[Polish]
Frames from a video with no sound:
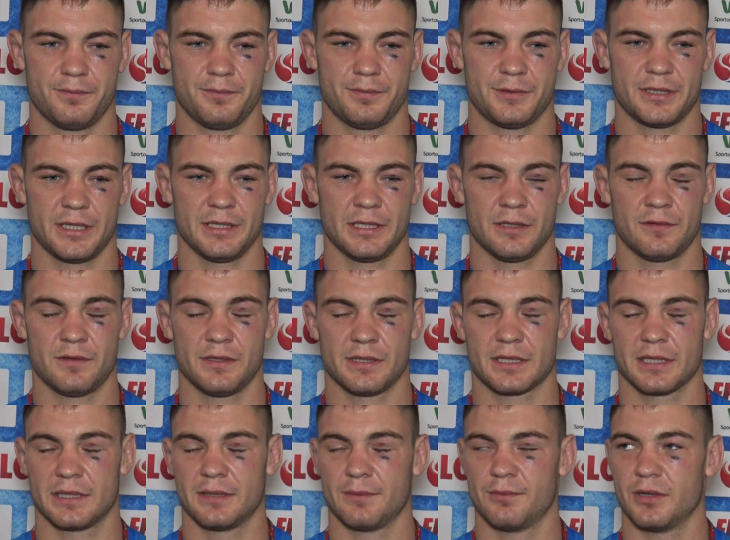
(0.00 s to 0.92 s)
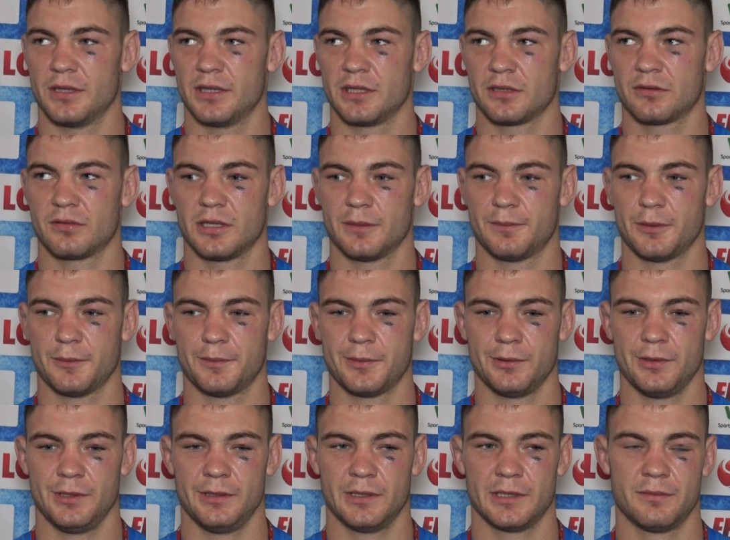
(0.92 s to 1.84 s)
przejrzeć wszystkie te błędy, które
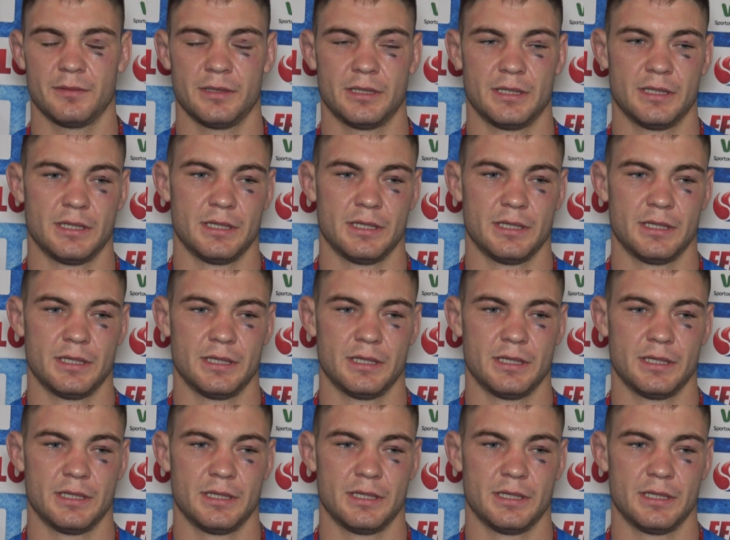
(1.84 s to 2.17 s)
popełniłem,